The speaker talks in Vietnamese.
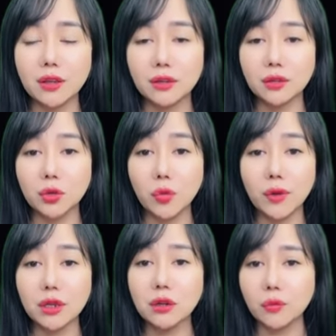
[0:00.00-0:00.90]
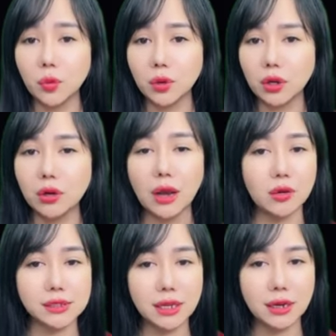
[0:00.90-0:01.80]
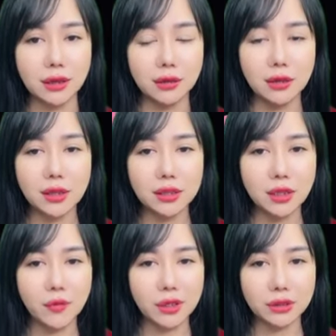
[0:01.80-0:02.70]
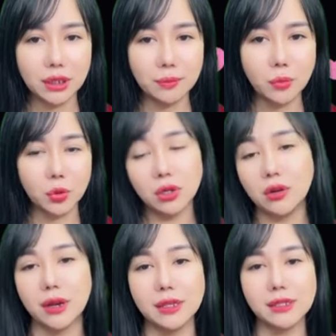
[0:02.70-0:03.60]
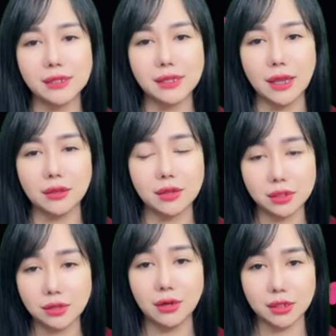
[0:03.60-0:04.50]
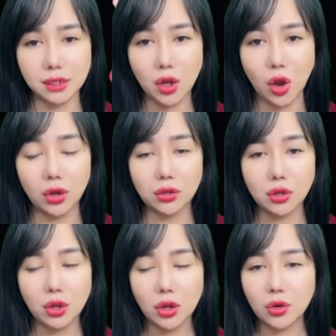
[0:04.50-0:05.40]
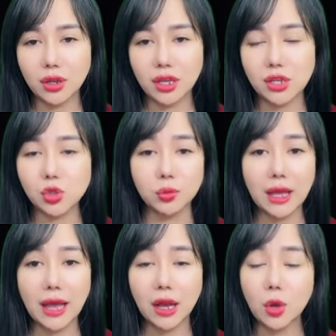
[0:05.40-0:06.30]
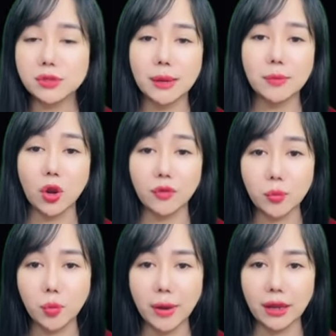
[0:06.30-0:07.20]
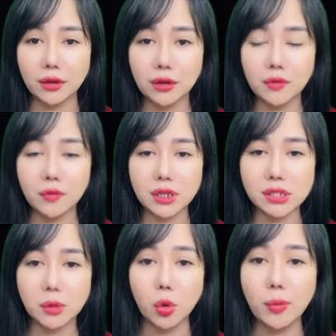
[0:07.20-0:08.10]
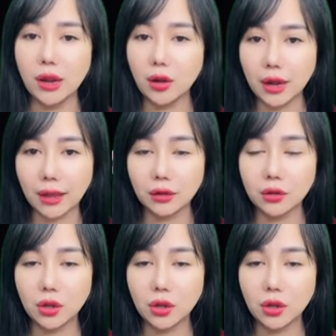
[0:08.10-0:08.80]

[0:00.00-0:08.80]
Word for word: Anh chết đâu thì chết đi. Trước khi lên xe taxi, Lâm Quân Dao nhắc thấy bóng người quen thuộc đi vào quán cà phê, do đó cô ta đuổi theo.